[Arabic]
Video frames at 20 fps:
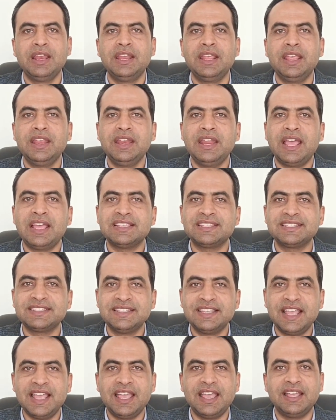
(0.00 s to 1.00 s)
لان
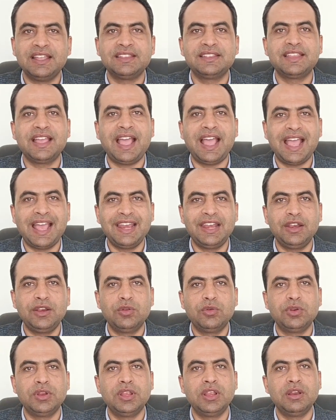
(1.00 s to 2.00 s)
اثناء
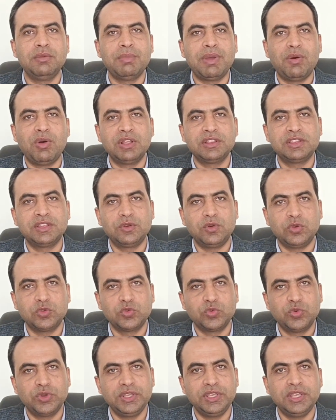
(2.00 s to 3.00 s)
تحلل المواد
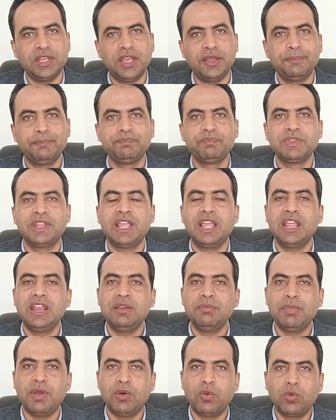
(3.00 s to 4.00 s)
العضويه
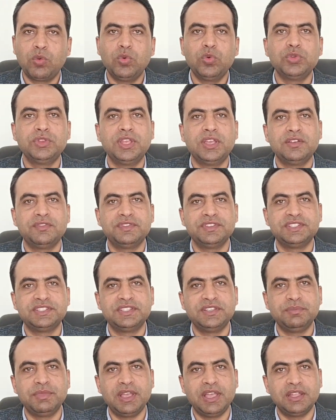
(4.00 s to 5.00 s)
الموجودة في
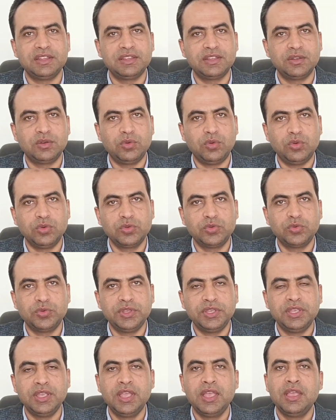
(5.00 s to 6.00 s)
السماد
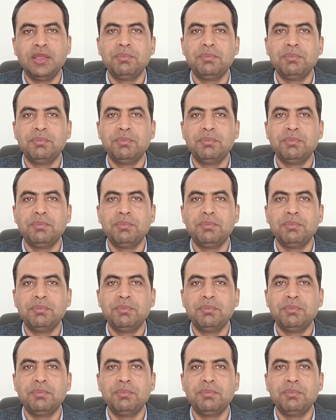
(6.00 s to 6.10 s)
العضوي